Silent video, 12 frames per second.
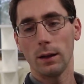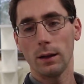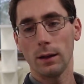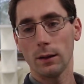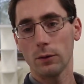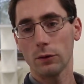
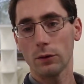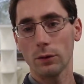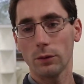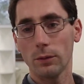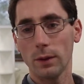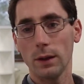Et
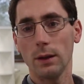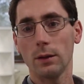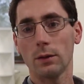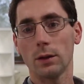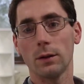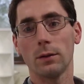
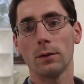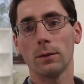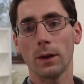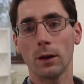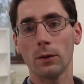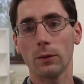aujourd'hui, je
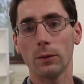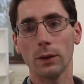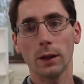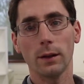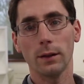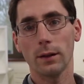vais
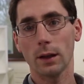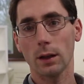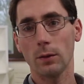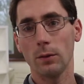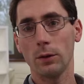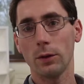rencontrer des
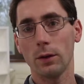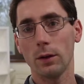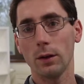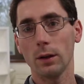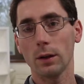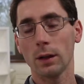
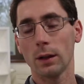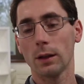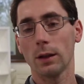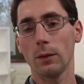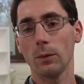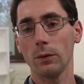agriculteurs
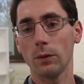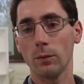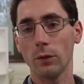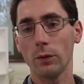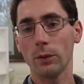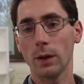qui ont ce
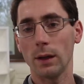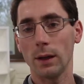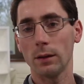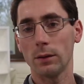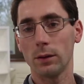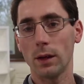
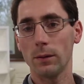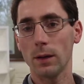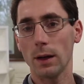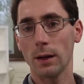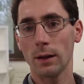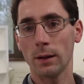besoin-là
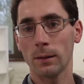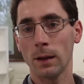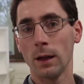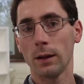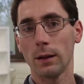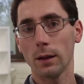d'avoir un
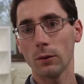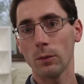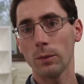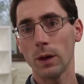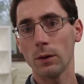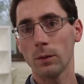
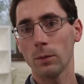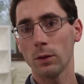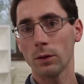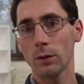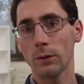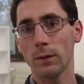
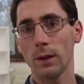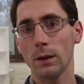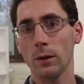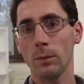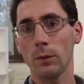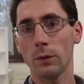accompagnement dans le suivi
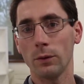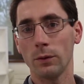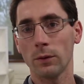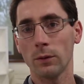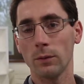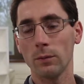de leur
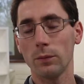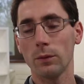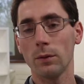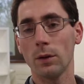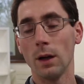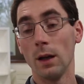production
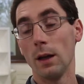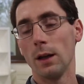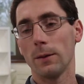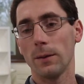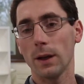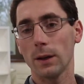pour
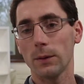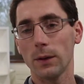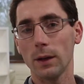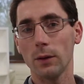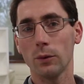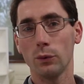
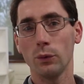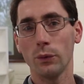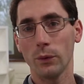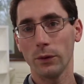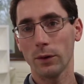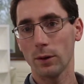vérifier que tout
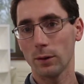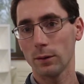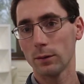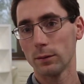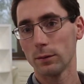fonctionne.